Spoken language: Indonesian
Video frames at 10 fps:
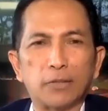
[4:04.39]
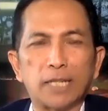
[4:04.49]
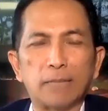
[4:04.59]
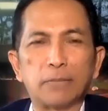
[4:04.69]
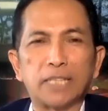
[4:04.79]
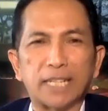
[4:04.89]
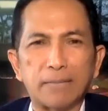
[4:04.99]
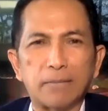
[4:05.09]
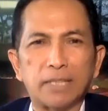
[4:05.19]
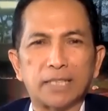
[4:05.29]
itu adalah
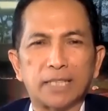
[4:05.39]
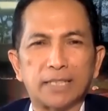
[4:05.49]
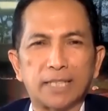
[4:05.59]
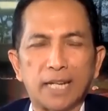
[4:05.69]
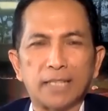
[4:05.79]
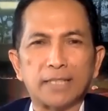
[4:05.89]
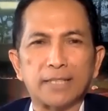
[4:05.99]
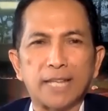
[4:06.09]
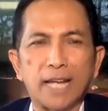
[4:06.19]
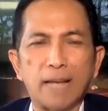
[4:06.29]
menerima cerita
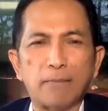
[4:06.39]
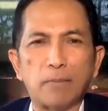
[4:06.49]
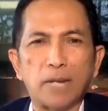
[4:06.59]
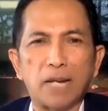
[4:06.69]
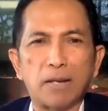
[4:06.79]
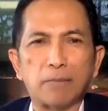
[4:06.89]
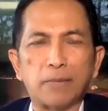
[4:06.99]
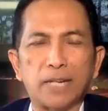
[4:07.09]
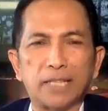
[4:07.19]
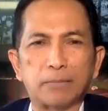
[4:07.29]
tentang apa
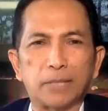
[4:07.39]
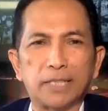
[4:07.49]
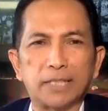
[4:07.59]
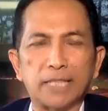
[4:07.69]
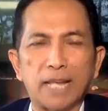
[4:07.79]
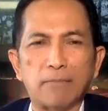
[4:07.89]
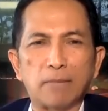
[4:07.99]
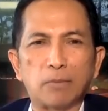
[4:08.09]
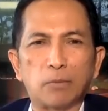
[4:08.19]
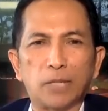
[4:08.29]
pengalaman Pak SBY
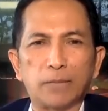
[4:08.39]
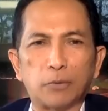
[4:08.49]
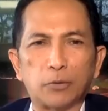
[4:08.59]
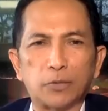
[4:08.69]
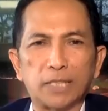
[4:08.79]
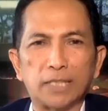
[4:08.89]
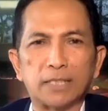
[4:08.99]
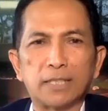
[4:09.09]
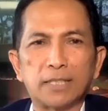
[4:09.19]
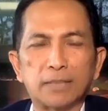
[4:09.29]
selama memulai
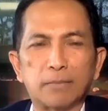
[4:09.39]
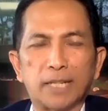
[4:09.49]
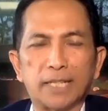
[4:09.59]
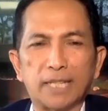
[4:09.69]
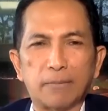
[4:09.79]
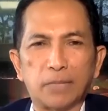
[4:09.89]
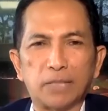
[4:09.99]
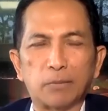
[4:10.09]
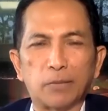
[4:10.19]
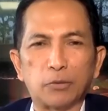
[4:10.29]
proses sebagai
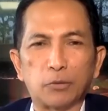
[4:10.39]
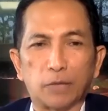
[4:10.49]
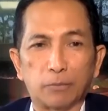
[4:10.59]
capres pemilu